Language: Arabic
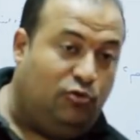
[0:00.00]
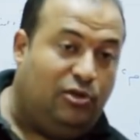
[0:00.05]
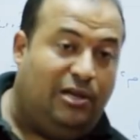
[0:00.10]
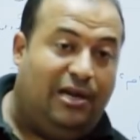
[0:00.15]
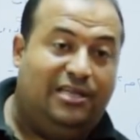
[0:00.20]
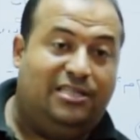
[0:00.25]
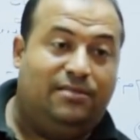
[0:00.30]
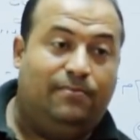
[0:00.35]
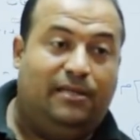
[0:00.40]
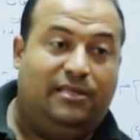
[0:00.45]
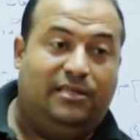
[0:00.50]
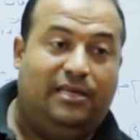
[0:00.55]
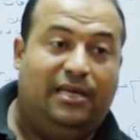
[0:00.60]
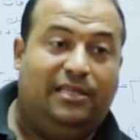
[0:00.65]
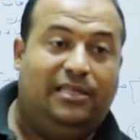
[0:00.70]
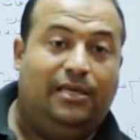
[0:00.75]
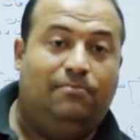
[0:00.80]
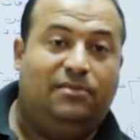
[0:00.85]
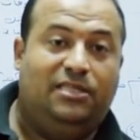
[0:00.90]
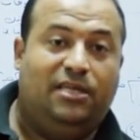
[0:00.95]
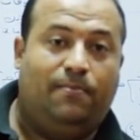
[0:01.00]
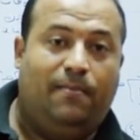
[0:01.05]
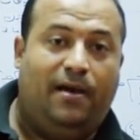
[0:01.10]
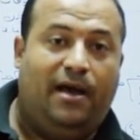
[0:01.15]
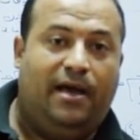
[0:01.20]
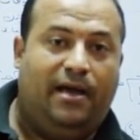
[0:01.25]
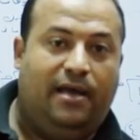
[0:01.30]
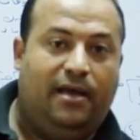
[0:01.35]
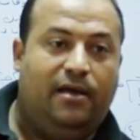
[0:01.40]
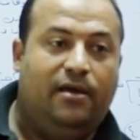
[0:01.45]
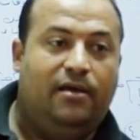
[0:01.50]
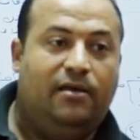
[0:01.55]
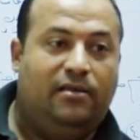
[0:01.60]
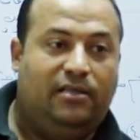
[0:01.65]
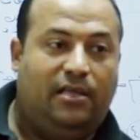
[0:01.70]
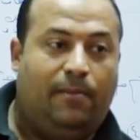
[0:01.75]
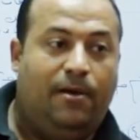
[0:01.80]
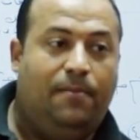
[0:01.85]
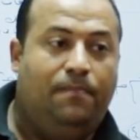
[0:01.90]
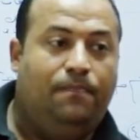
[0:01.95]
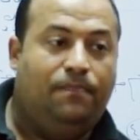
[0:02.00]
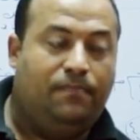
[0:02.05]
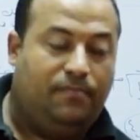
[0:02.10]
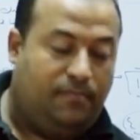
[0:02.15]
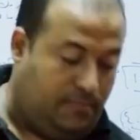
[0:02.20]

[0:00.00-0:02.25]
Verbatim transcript: المونه الاسمنتيه تمسك معايا تمام؟